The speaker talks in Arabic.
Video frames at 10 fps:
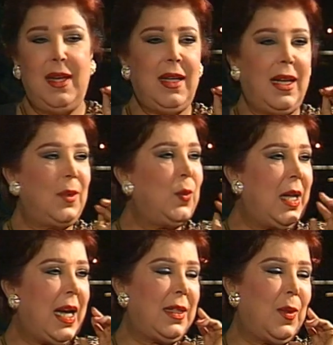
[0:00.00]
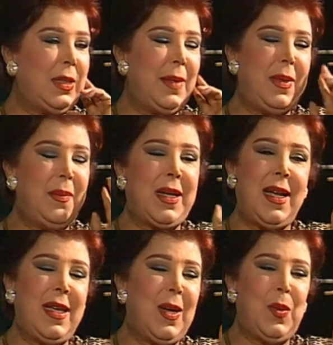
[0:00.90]
على طول قاعده قدام
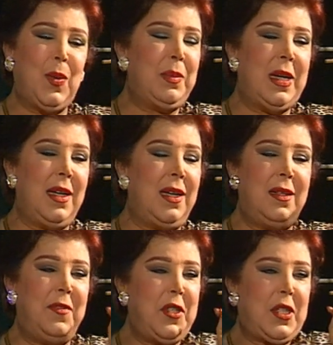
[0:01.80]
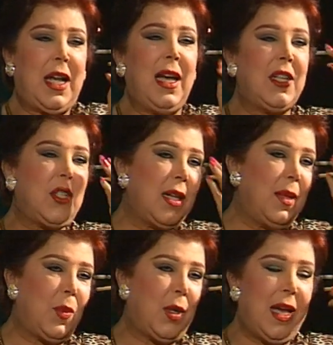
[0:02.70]
المرايه وما فيش حاجه شغله
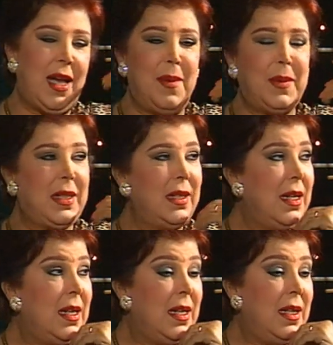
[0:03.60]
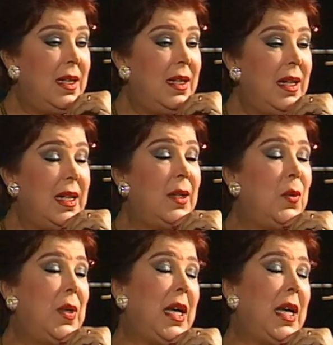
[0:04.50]
مخها ابدا آه، انا جوايا